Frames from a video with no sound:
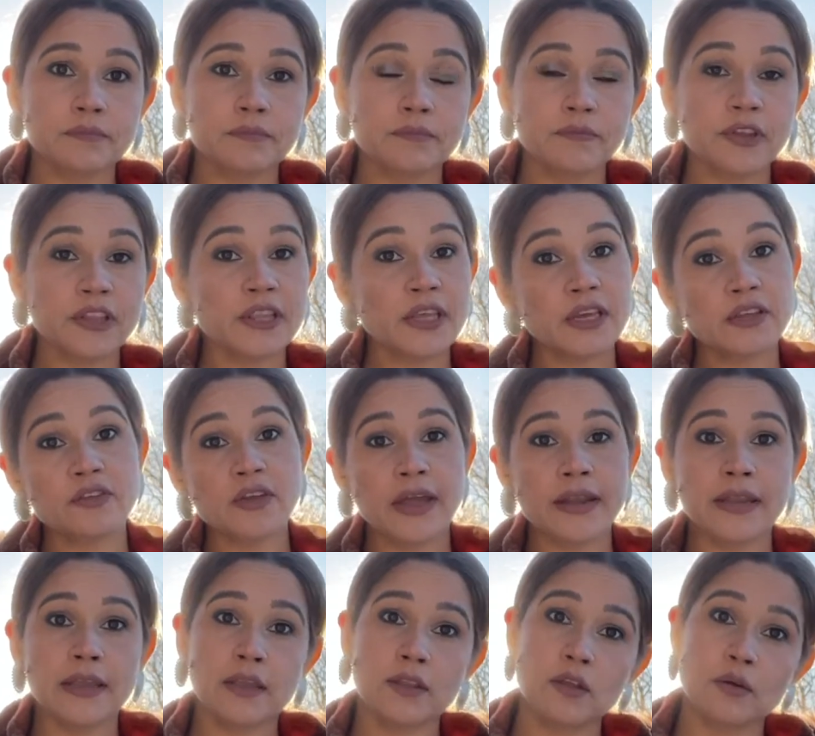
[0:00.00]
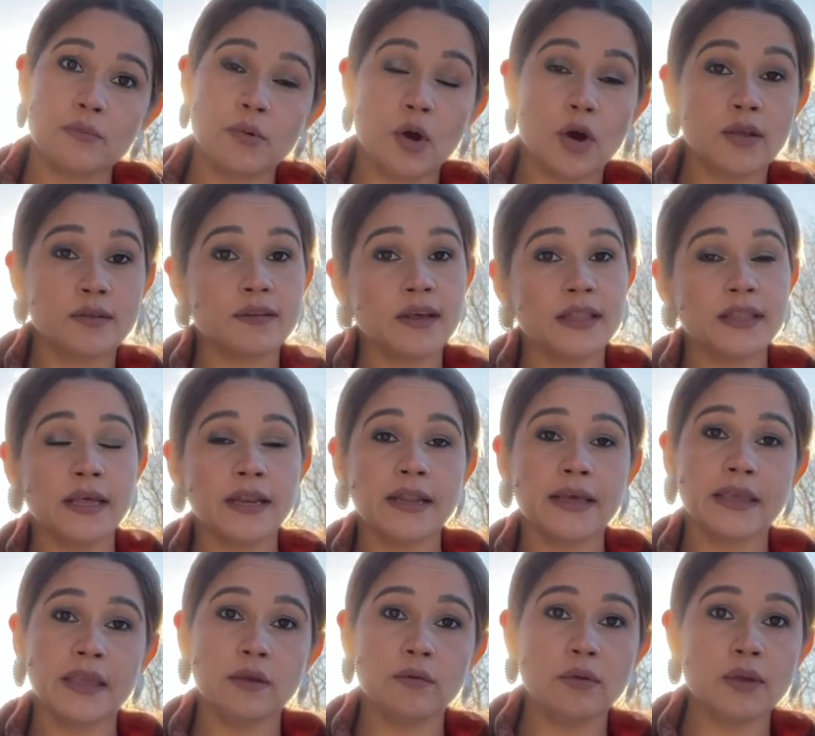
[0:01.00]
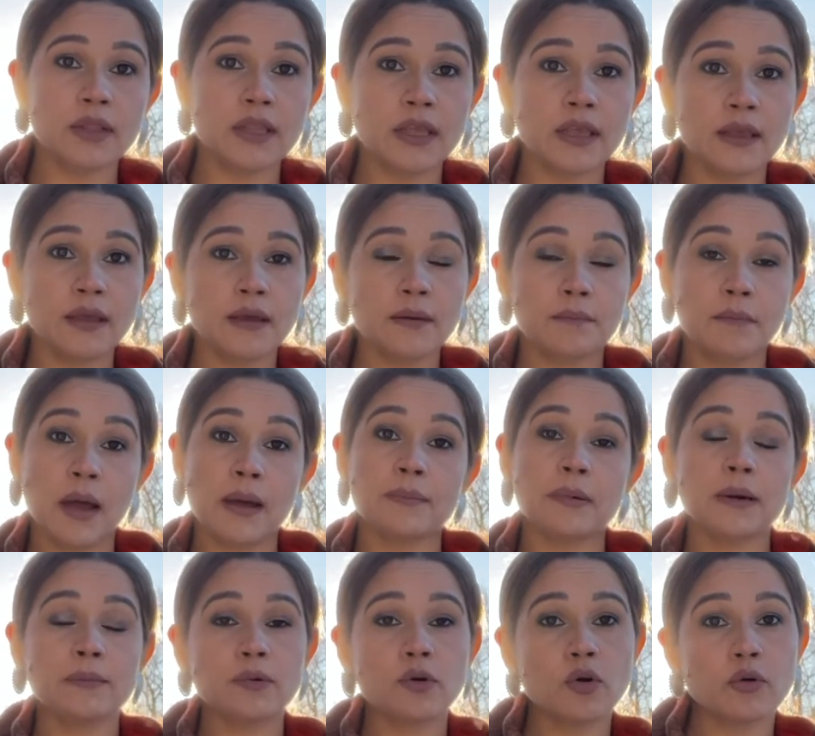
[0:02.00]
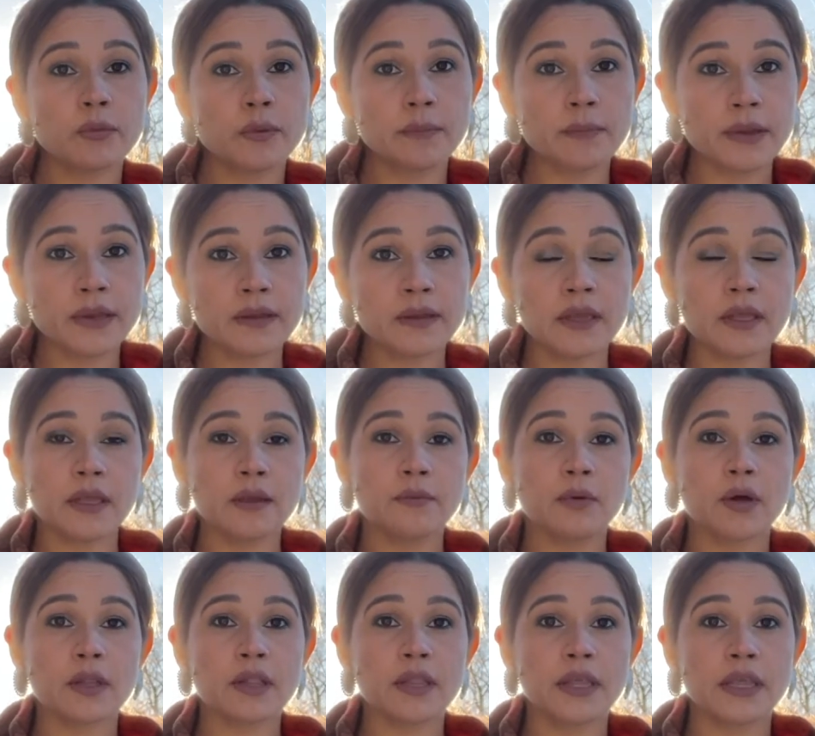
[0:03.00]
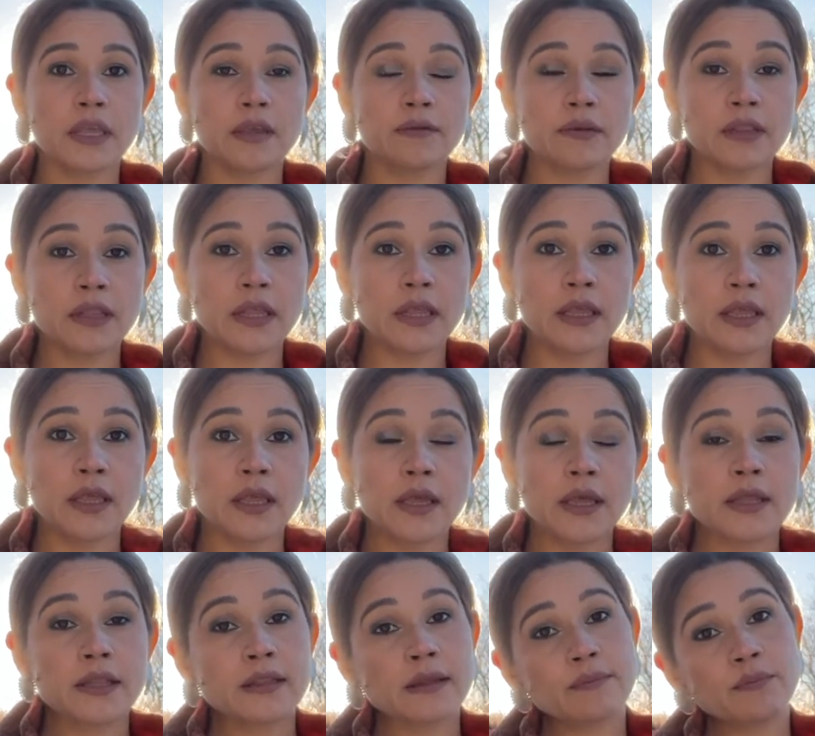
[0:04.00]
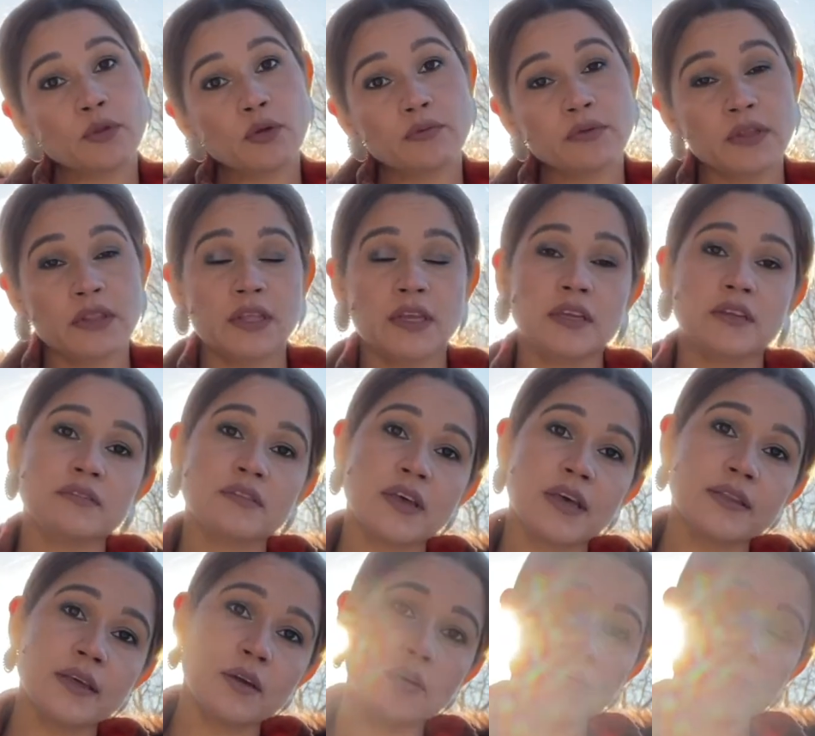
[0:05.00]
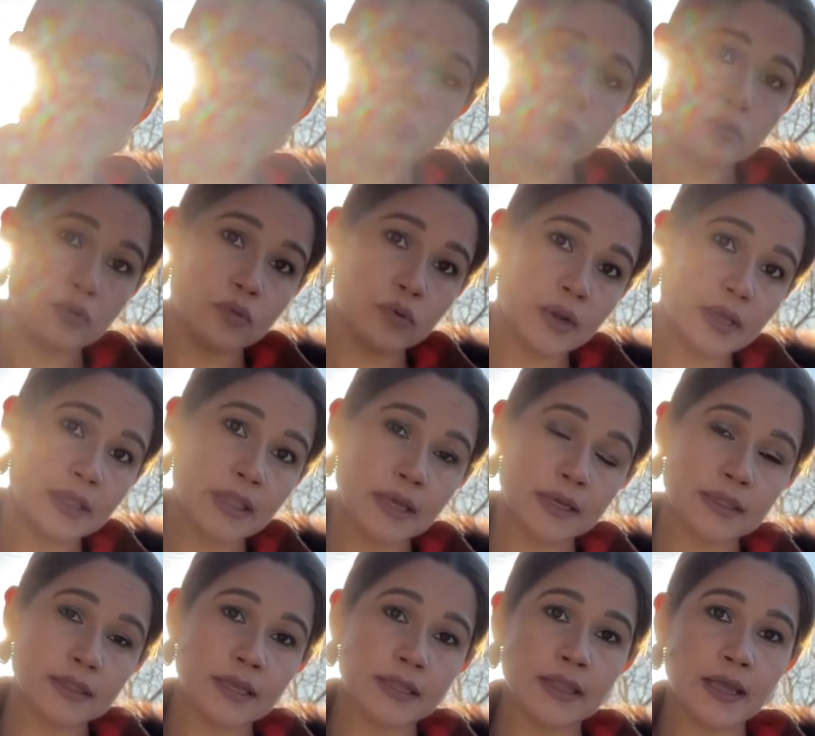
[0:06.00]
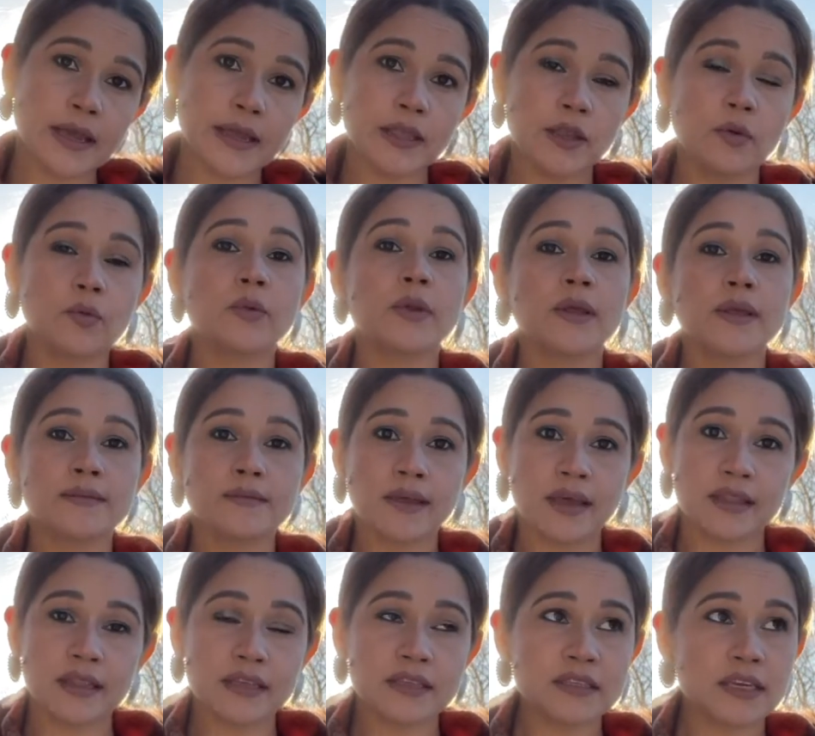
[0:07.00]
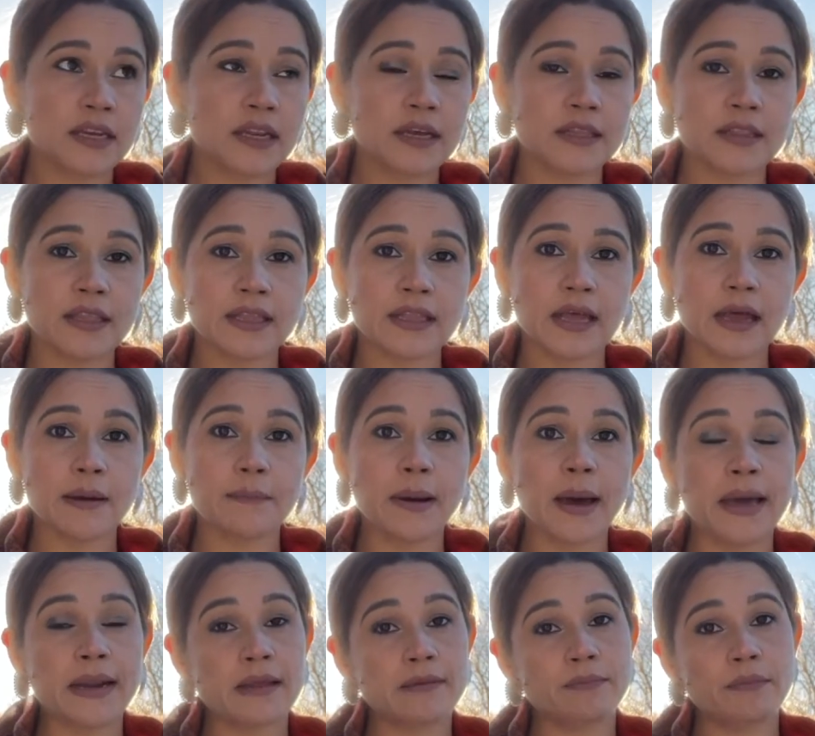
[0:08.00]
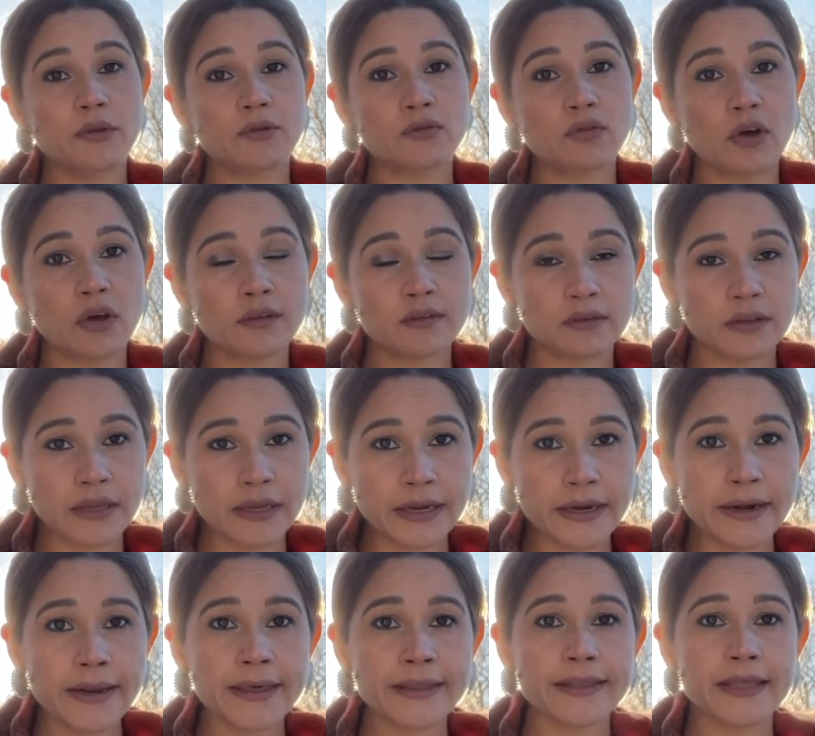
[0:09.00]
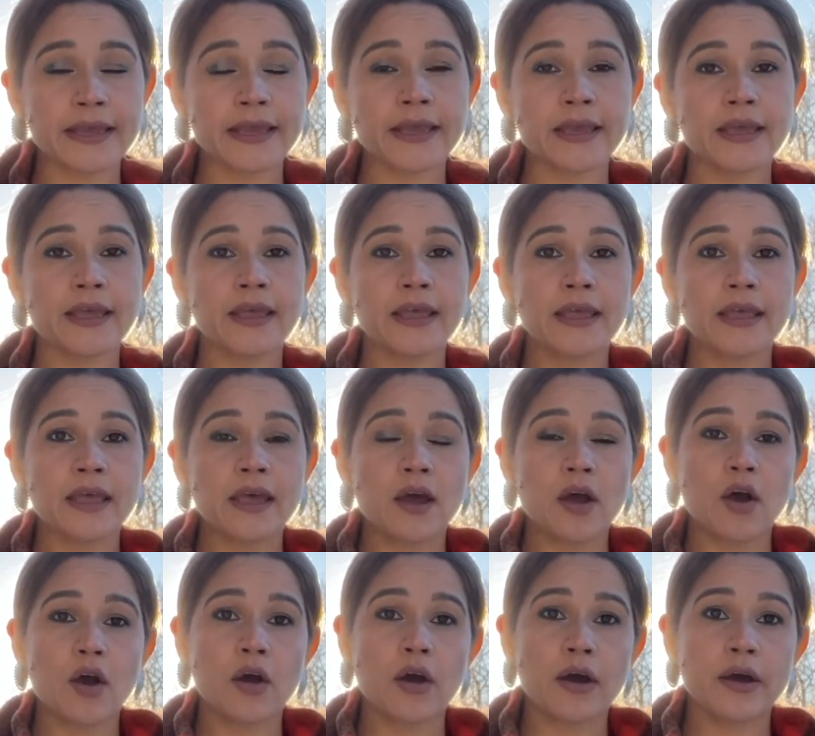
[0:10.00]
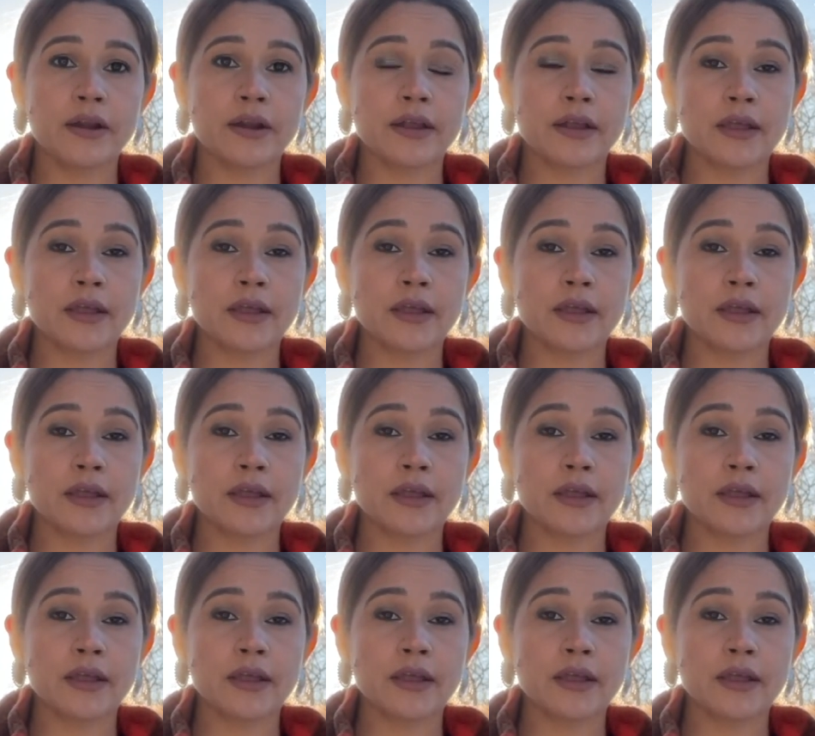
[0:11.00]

विदेश जाने की तो बहुत ज़्यादा लगी हुई थी माँ बापों को भी भेजने की बहुत लगी हुई थी तब तो विदेश ज़्यादा खूबसूरत लगता था यूक्रेन ज़्यादा अच्छा लगता था भारत में सौ कीड़े थे और